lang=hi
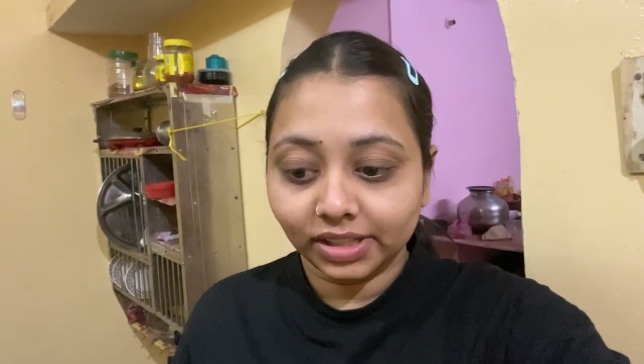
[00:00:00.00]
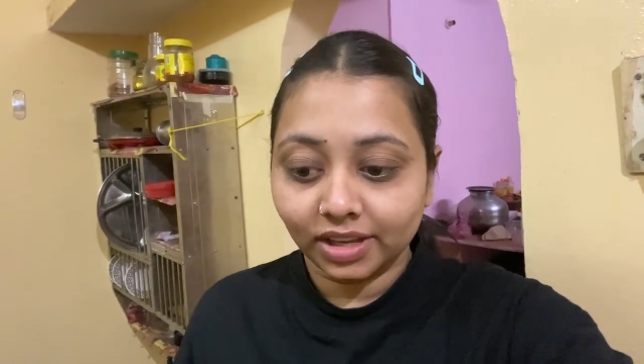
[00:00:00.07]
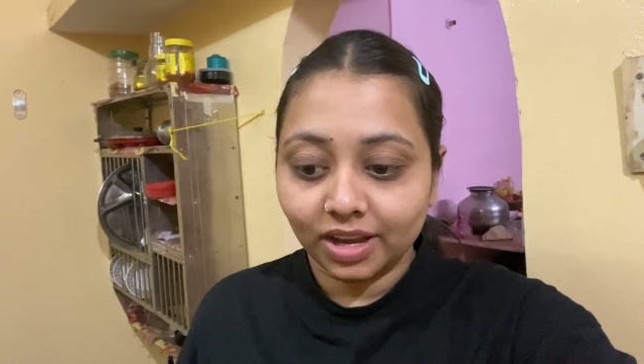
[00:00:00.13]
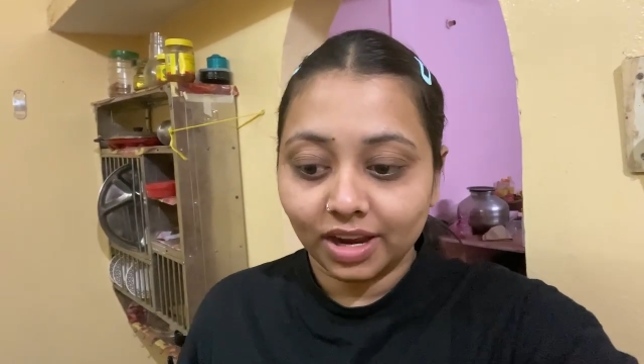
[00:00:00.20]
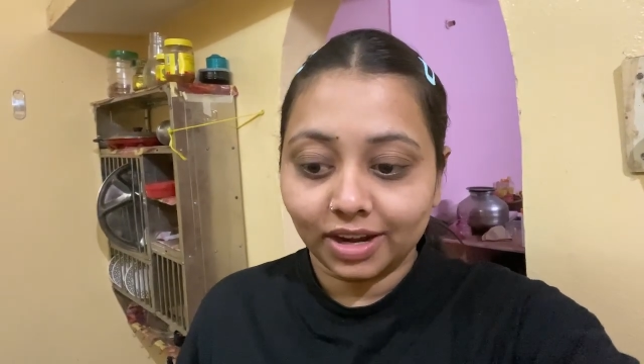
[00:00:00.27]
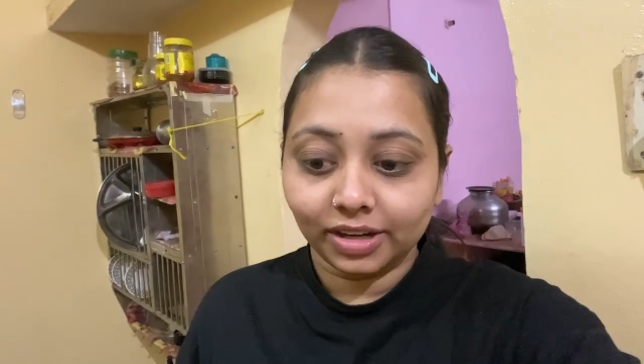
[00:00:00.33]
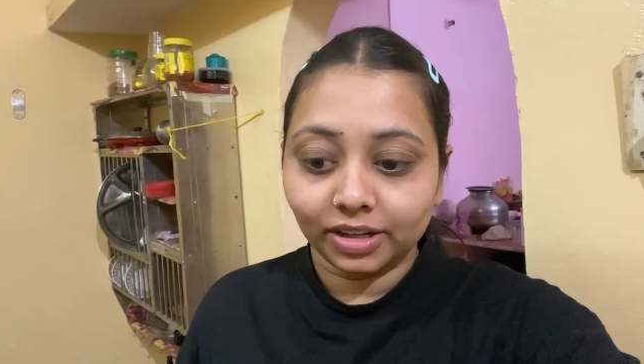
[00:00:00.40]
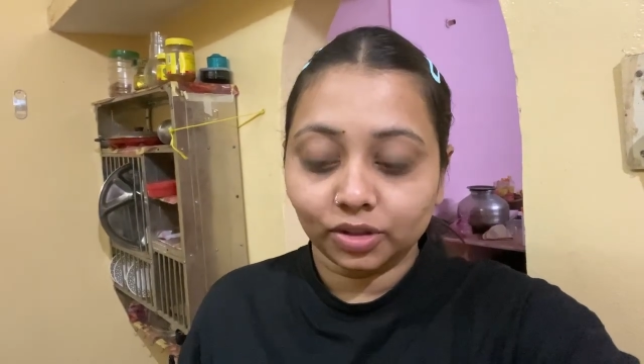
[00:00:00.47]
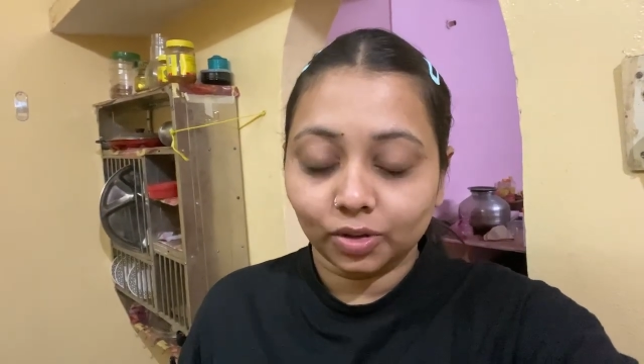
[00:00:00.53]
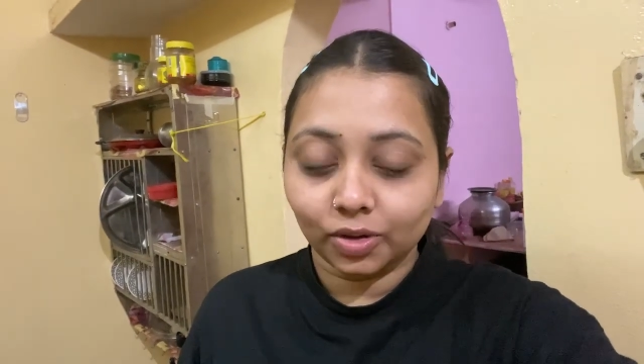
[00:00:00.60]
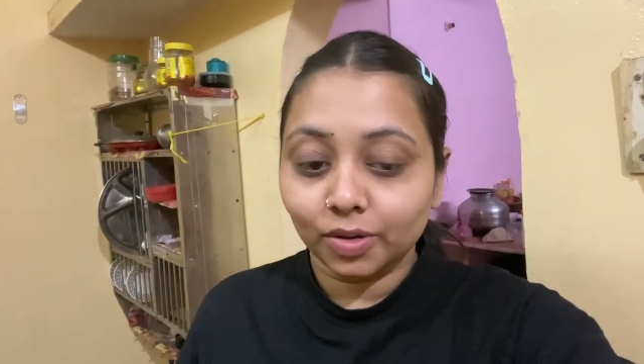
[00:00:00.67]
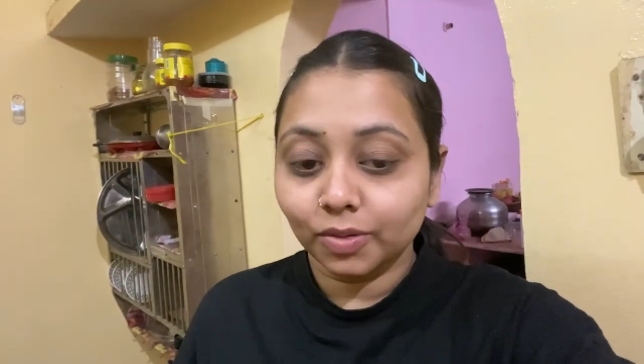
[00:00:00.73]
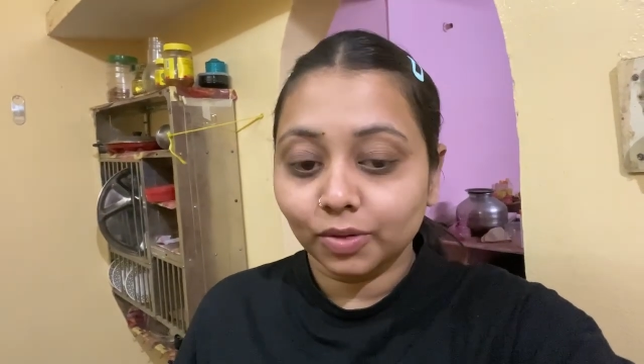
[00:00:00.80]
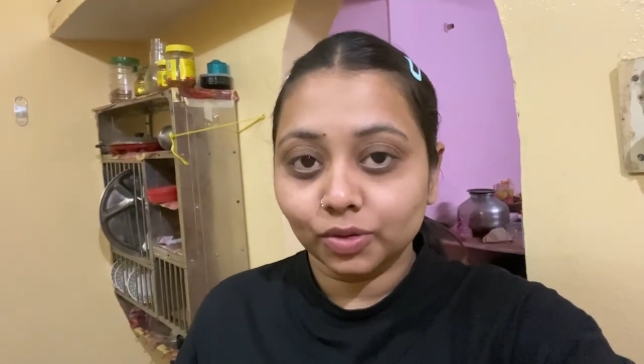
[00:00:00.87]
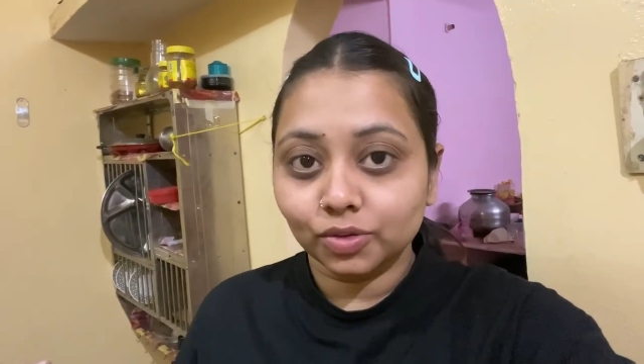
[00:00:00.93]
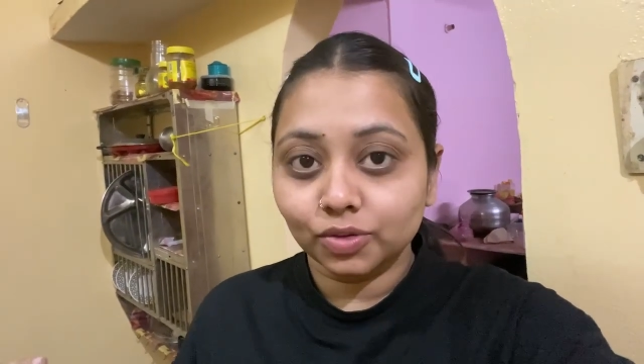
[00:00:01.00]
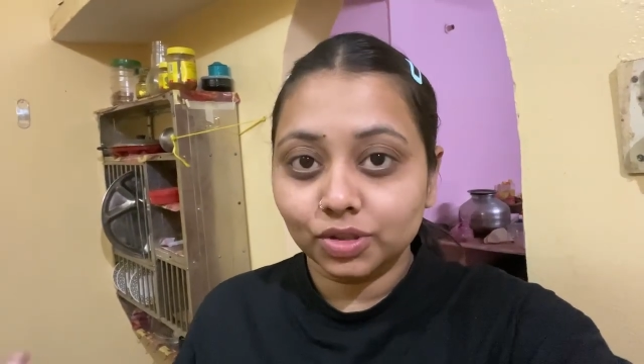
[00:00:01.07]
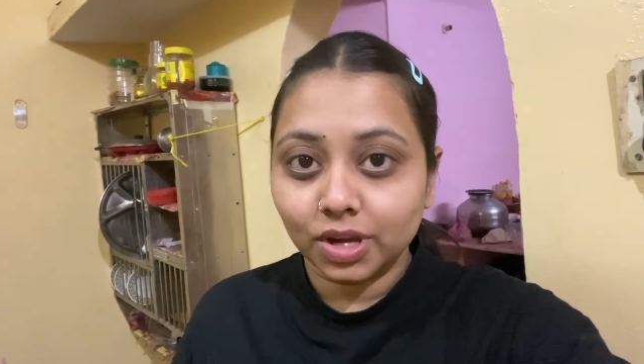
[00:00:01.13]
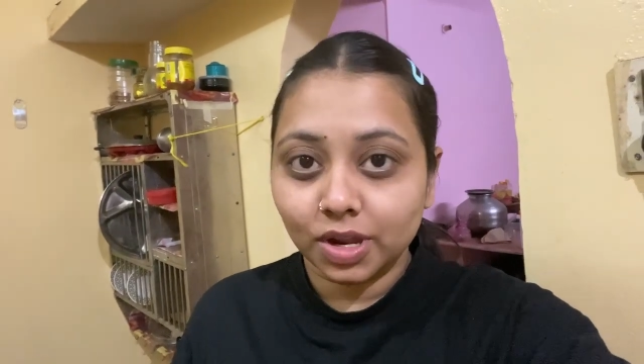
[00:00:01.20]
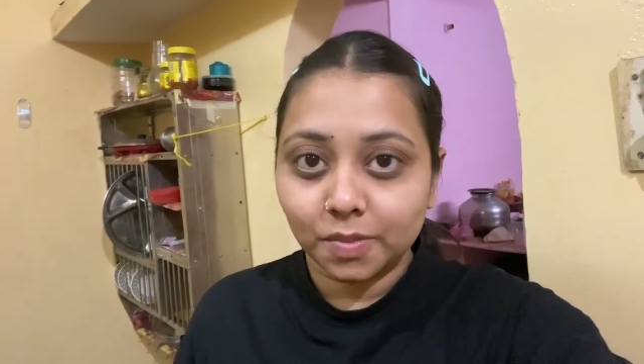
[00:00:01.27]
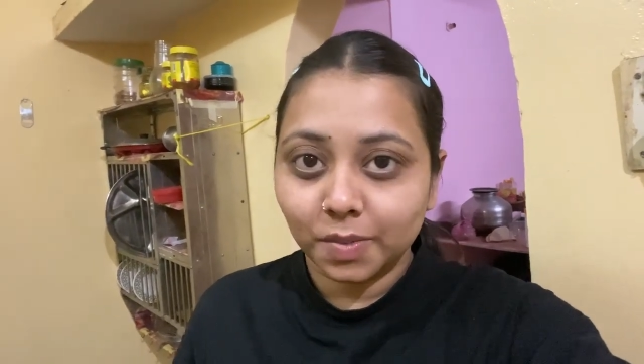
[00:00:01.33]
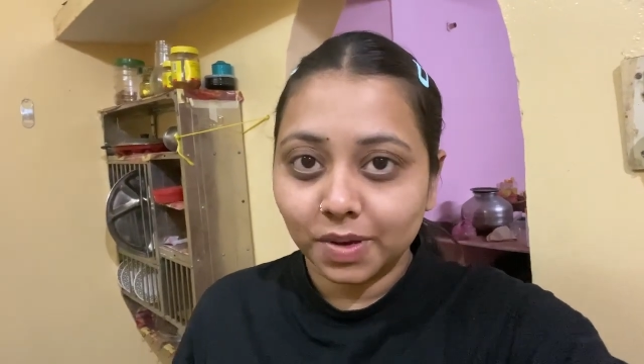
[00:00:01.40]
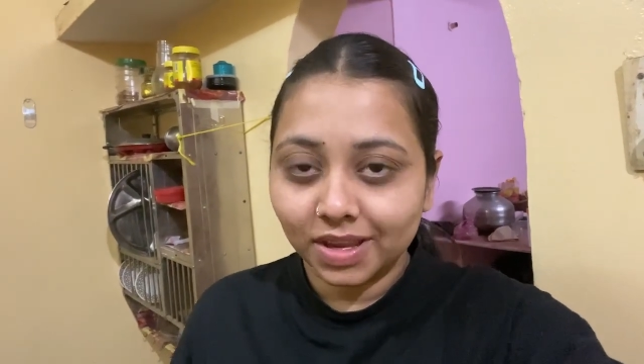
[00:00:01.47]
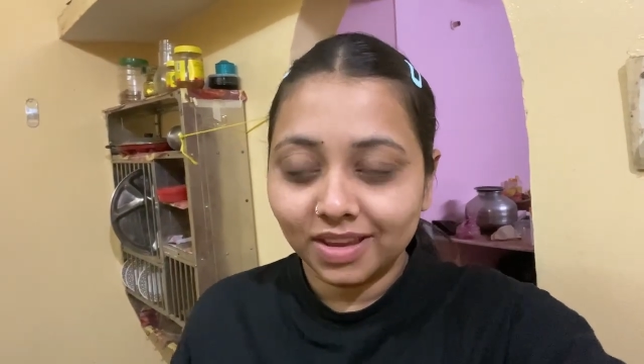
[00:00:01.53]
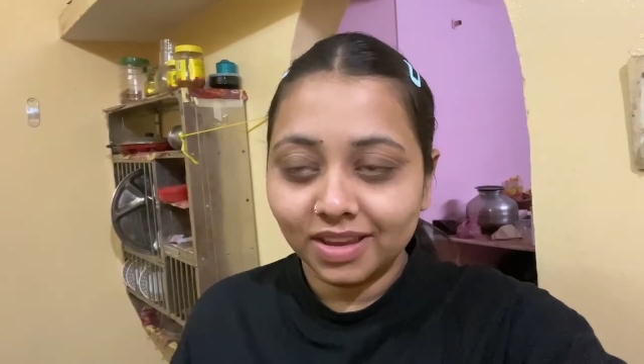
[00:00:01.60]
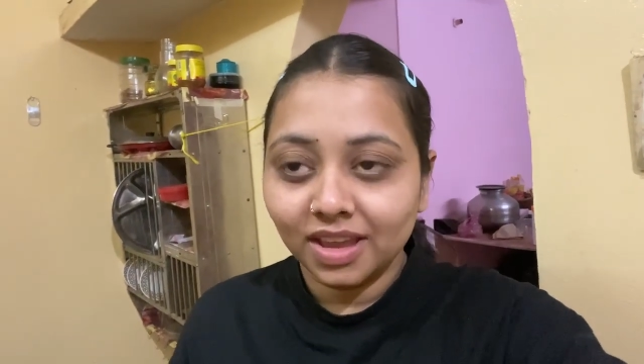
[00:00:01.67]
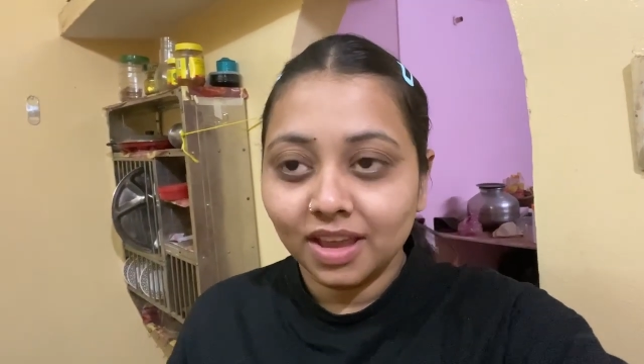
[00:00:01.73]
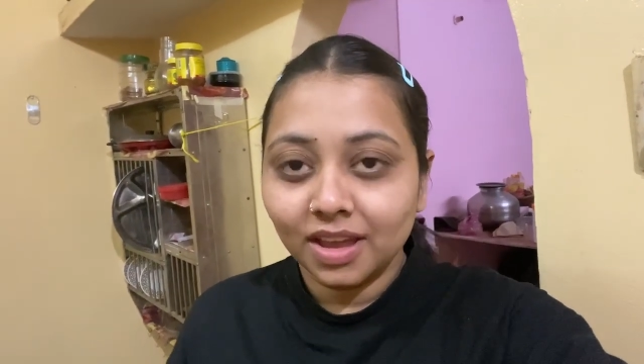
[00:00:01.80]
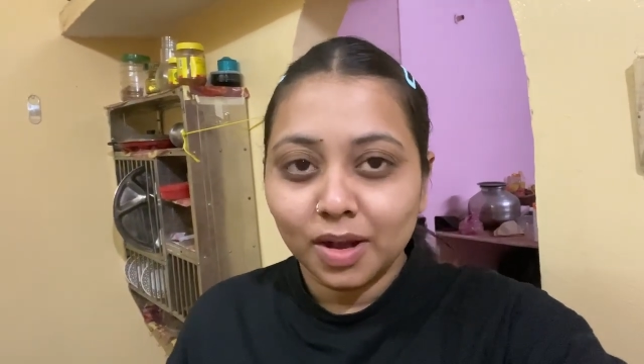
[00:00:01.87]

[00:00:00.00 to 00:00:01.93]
हैं एंड थोड़ा बहुत कुछ घर पर ही